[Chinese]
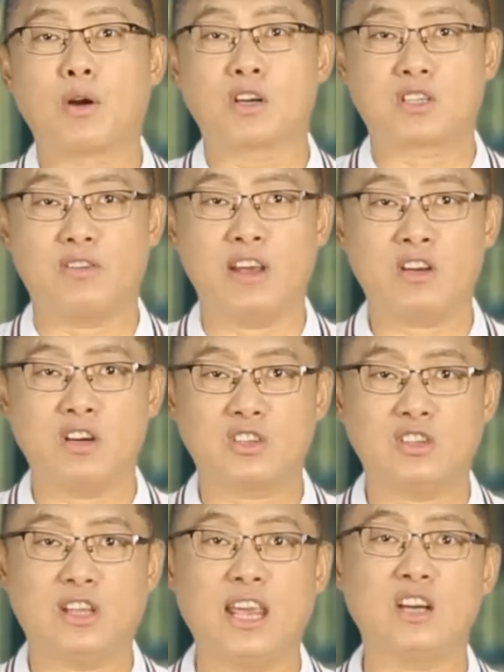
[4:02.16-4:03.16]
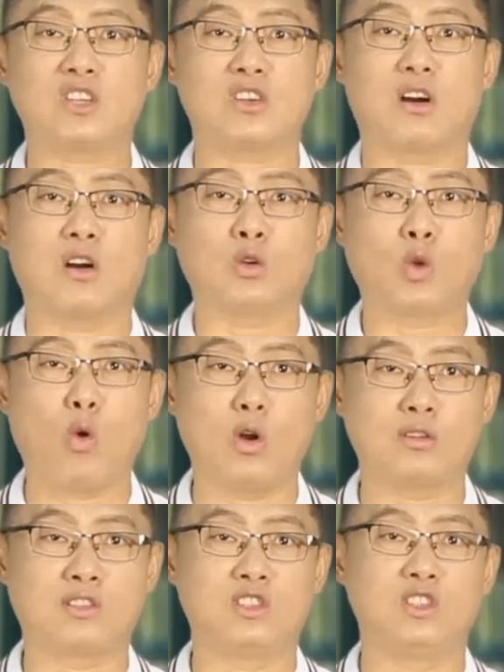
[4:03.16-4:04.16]
布尔什维克是天使，而托
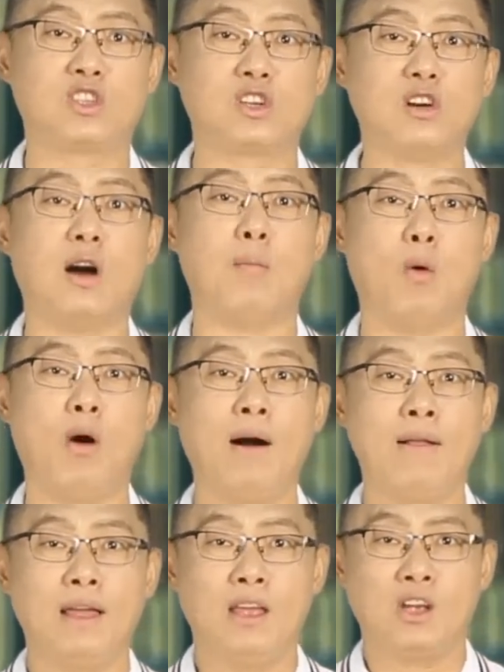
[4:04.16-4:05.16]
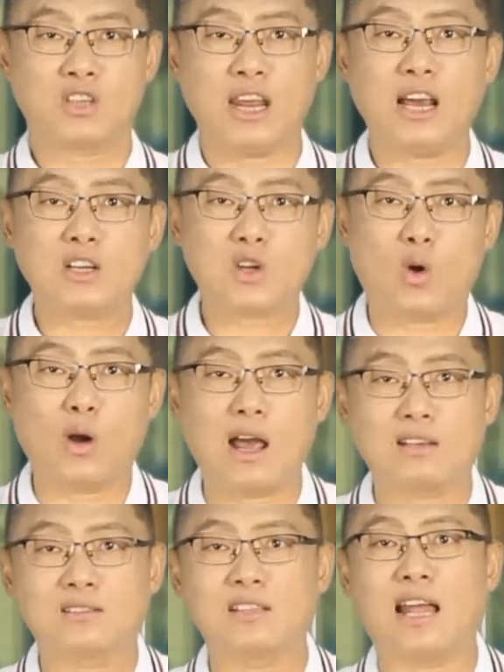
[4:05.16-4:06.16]
洛茨基是恶魔。 这个时候
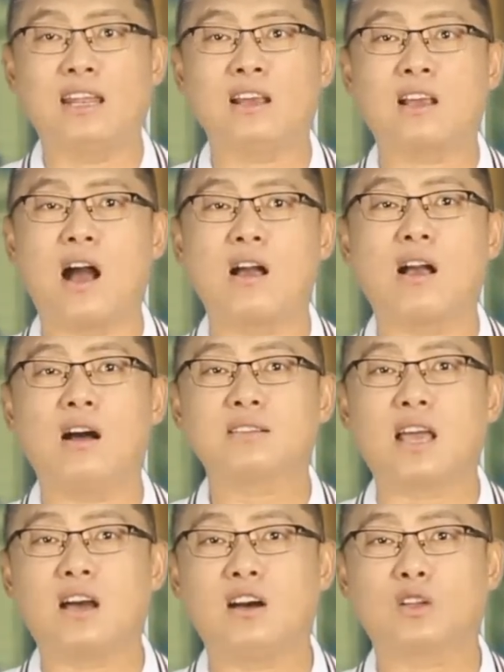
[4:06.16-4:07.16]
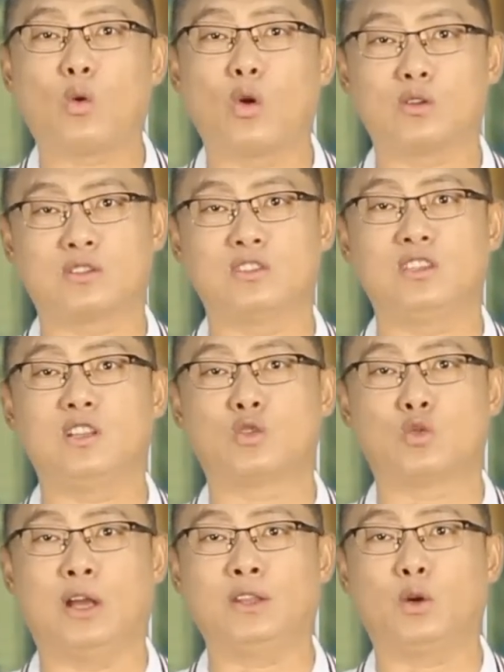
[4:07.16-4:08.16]
呢，斯大林刚刚在和托洛茨基的
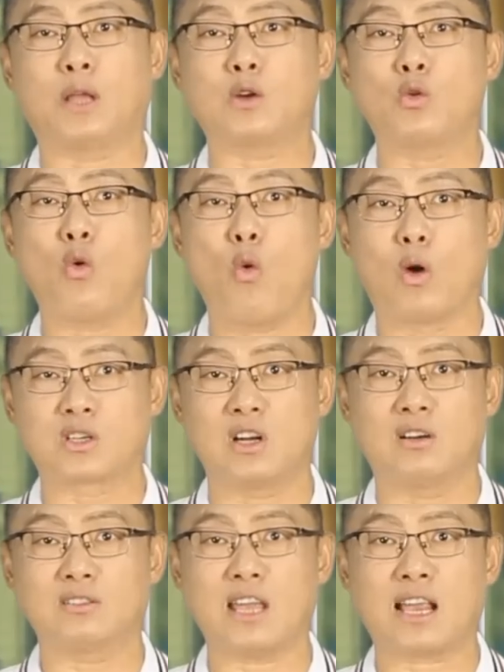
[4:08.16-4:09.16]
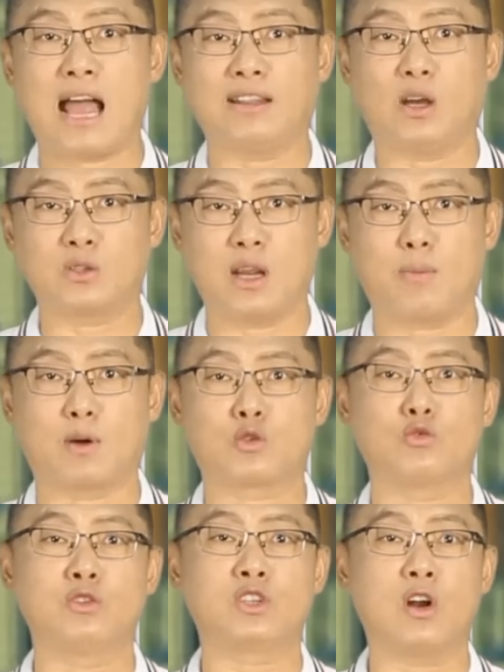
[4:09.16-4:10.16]
权斗当中获胜。在看到这本
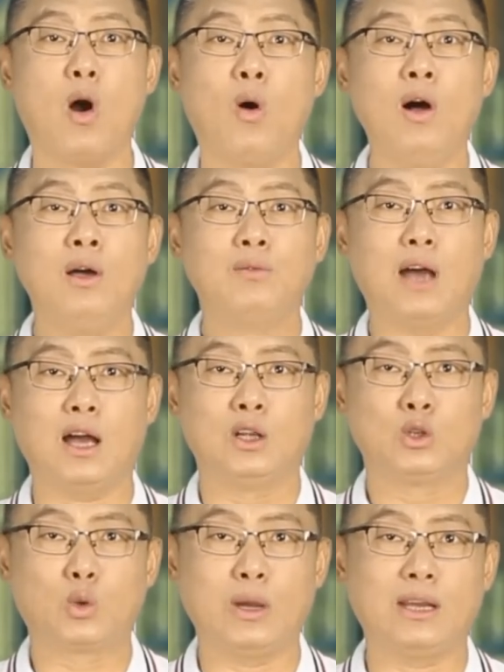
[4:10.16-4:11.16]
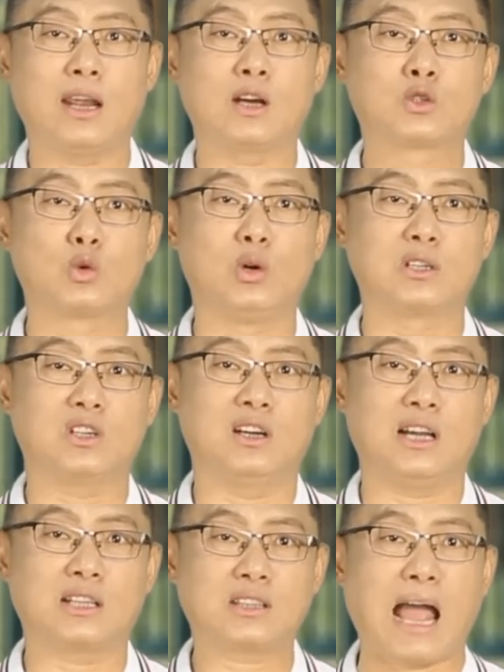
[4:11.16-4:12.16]
书之后，对这个作者
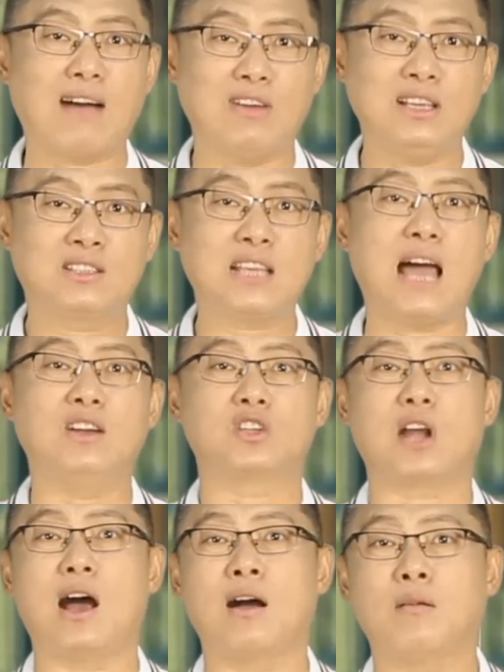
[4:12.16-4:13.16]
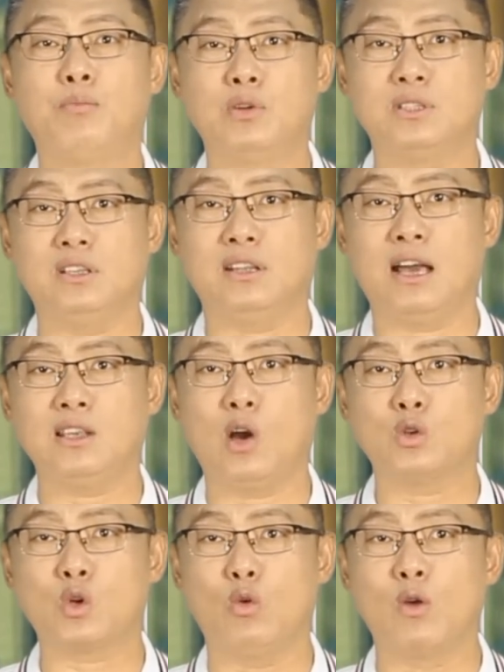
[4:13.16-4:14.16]
呢大为赞赏，不仅呢
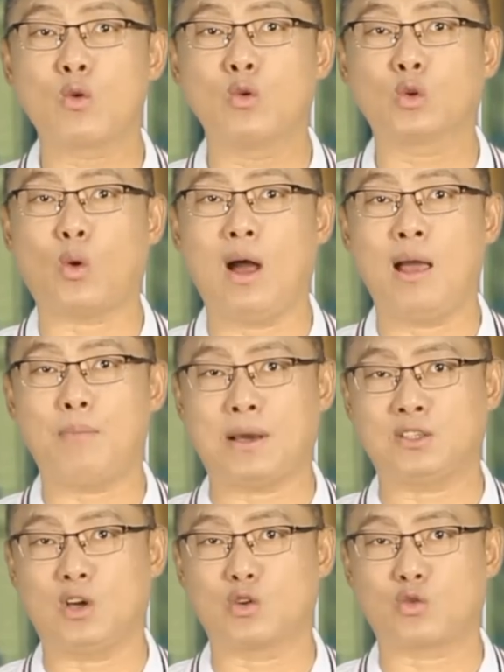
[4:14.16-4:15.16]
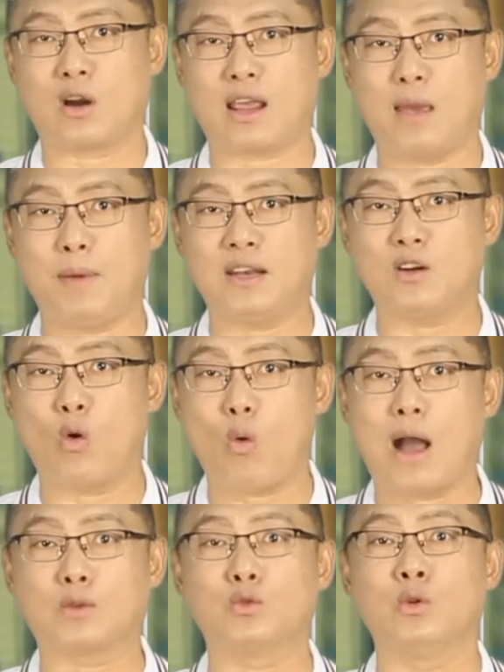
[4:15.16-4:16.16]
要求文工团把小说改编成
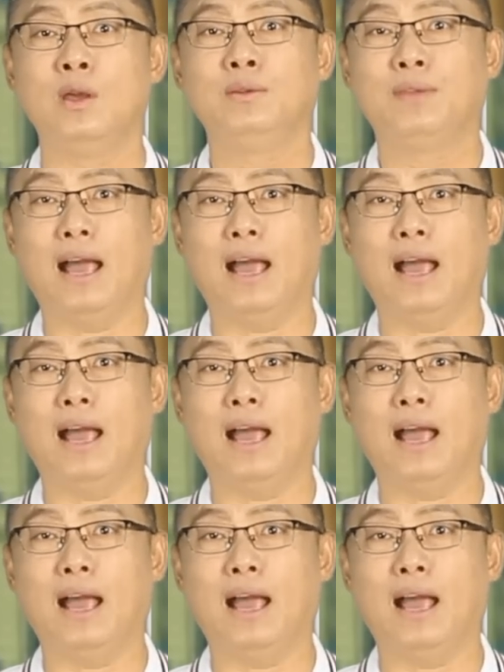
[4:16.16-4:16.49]
话剧，